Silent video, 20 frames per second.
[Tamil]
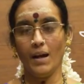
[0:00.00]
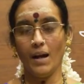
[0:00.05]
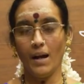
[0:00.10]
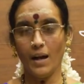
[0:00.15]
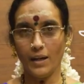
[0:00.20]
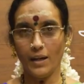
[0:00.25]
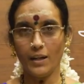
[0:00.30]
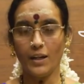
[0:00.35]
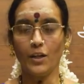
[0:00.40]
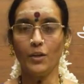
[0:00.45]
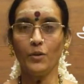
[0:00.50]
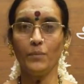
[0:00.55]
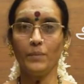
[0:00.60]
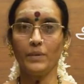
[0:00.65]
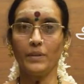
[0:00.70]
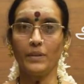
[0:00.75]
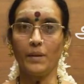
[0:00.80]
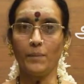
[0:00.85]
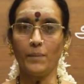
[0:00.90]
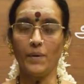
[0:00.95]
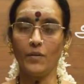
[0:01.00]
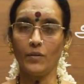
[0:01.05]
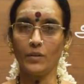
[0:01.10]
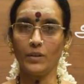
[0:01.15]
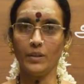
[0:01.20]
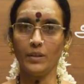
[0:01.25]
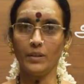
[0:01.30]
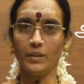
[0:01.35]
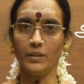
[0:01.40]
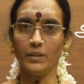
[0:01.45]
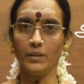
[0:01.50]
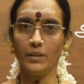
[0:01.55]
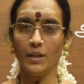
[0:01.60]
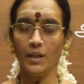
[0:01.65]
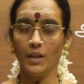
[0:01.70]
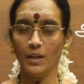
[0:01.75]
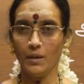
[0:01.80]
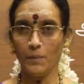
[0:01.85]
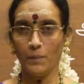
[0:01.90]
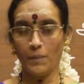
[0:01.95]
ஆனாலும் இந்த அம்மாவுக்கு
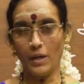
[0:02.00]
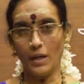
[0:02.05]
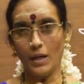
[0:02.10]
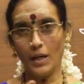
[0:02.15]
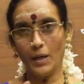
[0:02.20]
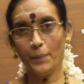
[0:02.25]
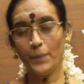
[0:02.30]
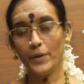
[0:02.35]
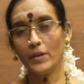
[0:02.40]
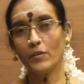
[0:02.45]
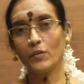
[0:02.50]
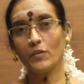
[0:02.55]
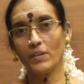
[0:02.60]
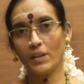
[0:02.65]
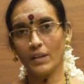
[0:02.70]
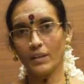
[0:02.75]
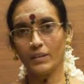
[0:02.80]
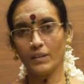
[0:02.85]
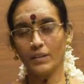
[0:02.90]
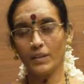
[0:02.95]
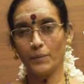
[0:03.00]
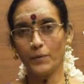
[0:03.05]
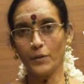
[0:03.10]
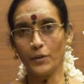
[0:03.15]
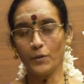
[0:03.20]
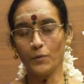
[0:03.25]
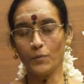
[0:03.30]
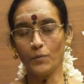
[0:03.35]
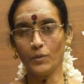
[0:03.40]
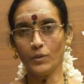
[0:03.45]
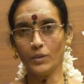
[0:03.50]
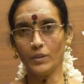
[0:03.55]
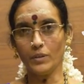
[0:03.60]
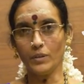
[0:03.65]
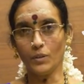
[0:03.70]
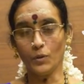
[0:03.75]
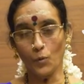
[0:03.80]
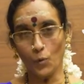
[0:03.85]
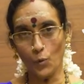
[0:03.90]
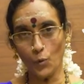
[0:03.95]
மகா பெரியவர் வர்றது போது
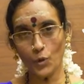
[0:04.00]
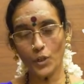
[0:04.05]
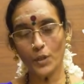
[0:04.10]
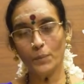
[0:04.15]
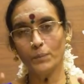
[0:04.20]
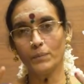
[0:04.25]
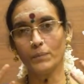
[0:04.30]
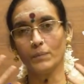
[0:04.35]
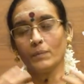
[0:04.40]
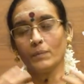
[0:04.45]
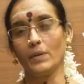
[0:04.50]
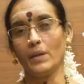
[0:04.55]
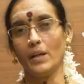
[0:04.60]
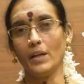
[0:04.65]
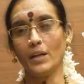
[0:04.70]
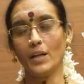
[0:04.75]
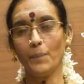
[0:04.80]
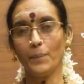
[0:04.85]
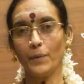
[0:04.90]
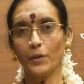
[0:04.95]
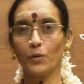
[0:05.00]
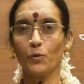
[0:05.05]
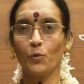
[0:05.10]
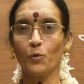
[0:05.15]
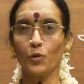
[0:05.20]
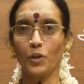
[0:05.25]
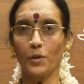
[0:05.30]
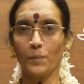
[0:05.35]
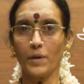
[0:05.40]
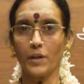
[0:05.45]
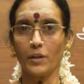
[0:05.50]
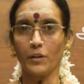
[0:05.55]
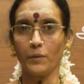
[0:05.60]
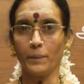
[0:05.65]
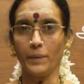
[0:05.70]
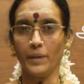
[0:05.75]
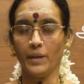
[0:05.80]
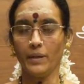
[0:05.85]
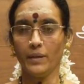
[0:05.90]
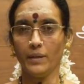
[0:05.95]
கூட்டம் ஏகப்பட்ட கூட்டமாக
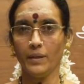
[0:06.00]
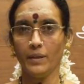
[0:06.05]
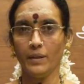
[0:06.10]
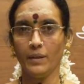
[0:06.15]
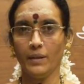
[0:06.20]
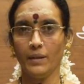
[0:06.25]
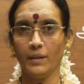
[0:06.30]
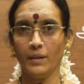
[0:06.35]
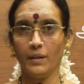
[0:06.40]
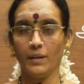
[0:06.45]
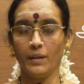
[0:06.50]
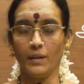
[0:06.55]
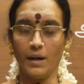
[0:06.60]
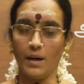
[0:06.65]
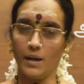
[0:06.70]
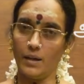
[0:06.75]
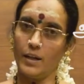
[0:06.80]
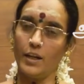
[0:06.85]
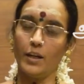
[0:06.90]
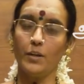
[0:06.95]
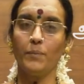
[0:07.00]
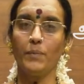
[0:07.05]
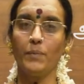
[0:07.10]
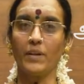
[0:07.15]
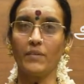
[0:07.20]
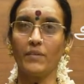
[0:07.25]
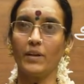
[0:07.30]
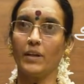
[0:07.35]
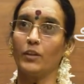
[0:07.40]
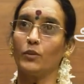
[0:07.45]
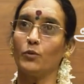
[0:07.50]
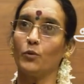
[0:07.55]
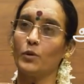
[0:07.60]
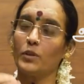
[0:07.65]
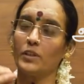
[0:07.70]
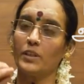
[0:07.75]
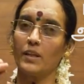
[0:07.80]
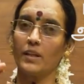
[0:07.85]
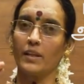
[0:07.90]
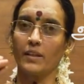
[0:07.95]
இருக்குமே ஆனாலும்
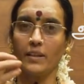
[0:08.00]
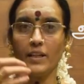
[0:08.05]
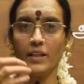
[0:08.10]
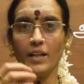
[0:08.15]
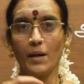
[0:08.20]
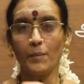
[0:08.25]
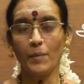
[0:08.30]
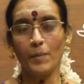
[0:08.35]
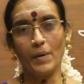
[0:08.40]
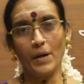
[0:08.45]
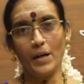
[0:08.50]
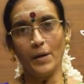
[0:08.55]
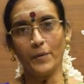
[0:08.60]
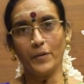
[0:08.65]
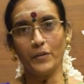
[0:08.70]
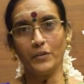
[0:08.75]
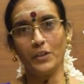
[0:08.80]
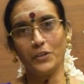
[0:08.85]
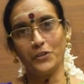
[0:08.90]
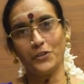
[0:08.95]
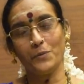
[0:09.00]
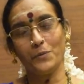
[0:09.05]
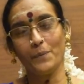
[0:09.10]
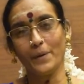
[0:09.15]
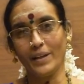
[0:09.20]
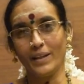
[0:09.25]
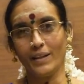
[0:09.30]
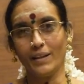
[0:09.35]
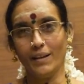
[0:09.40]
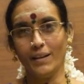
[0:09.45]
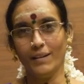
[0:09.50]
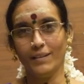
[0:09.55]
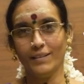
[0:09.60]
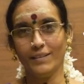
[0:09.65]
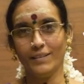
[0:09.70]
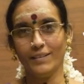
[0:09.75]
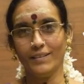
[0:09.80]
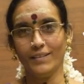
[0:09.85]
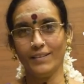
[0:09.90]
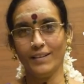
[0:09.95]
பரவாயில்ல இருந்தே நாம் மகாபிரியர் தரிசனம் பண்ணிக்கலாம்
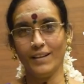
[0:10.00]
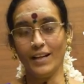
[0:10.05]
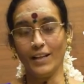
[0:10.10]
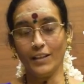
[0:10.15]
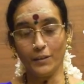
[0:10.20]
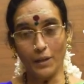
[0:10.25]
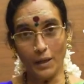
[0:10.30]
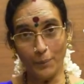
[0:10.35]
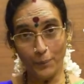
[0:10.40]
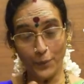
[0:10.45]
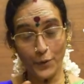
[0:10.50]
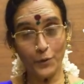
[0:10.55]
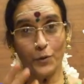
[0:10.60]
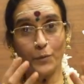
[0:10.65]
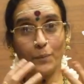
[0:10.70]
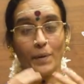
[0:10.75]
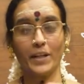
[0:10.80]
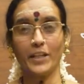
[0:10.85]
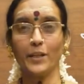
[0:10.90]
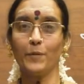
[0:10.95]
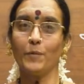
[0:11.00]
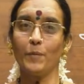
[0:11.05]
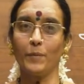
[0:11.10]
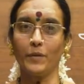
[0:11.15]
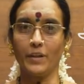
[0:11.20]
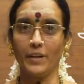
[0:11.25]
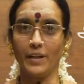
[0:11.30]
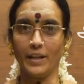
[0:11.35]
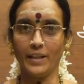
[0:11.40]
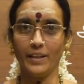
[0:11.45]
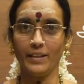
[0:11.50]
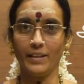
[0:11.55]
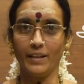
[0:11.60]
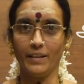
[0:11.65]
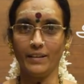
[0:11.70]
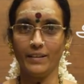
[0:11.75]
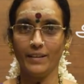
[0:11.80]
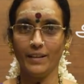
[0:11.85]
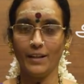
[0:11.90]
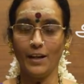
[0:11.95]
அது அப்படி ஒரு பாக்கியம் நமக்கு கிடைக்குது
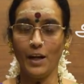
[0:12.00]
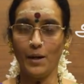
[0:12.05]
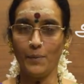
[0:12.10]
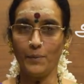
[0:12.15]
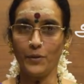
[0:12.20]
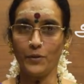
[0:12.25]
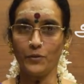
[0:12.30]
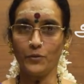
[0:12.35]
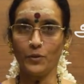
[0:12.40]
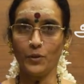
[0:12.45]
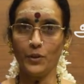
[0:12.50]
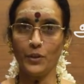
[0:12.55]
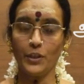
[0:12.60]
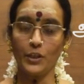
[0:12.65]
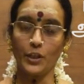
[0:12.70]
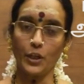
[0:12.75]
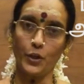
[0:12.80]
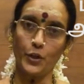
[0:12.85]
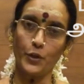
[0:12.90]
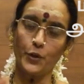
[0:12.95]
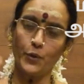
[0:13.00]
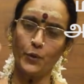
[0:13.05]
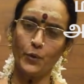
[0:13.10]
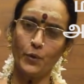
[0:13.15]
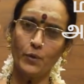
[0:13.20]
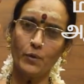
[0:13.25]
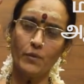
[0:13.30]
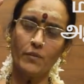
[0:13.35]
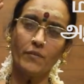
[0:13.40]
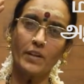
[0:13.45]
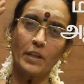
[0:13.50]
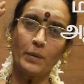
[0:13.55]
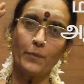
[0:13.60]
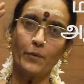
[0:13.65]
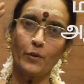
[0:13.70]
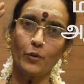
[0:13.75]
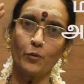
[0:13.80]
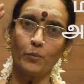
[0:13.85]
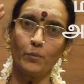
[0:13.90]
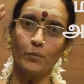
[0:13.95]
அப்படின்னு சொல்லிட்டு என்றைக்கோ
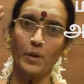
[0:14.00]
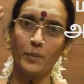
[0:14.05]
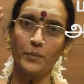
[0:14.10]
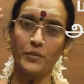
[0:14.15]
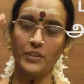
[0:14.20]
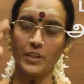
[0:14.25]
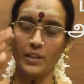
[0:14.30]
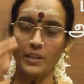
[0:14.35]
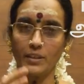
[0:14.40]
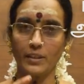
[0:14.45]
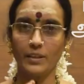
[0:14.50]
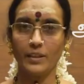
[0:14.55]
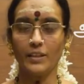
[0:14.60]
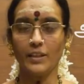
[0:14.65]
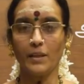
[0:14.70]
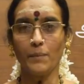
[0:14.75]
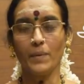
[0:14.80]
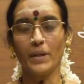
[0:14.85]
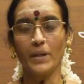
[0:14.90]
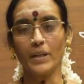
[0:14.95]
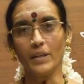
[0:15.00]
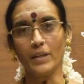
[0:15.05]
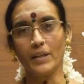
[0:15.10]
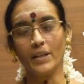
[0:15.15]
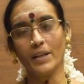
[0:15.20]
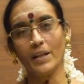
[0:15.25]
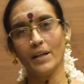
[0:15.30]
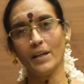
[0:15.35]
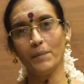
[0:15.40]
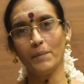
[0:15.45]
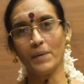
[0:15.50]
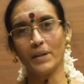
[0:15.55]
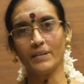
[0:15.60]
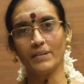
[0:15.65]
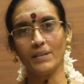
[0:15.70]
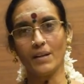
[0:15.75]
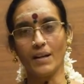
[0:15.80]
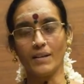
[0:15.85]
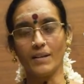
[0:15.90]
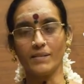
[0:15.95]
வரப்போகிற கும்பாபிஷேகத்துக்கு இந்த அம்மா என்றைக்கே
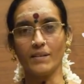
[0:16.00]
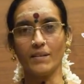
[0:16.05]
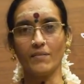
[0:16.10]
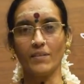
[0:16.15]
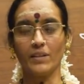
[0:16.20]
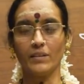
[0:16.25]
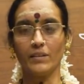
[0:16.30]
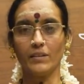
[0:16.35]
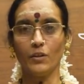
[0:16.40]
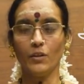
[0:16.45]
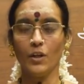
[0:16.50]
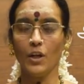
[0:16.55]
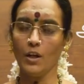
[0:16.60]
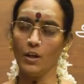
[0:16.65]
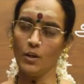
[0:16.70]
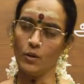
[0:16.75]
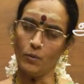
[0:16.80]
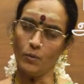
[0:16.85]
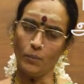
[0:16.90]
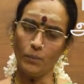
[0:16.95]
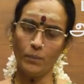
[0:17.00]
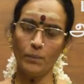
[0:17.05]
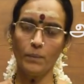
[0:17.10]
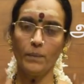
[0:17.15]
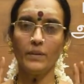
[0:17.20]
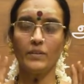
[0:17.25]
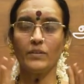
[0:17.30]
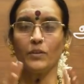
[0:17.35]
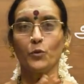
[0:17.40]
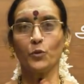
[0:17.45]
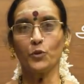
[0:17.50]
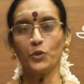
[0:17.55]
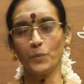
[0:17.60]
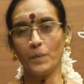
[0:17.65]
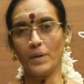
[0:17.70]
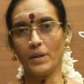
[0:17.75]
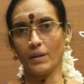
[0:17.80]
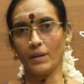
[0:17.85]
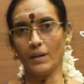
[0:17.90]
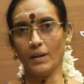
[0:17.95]
மனசில் ஆசையை வளர்த்துட்டு ரொம்ப
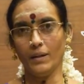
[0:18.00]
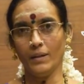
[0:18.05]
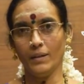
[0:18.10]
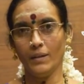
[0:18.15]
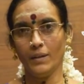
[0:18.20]
சந்தோஷமாக இருக்கா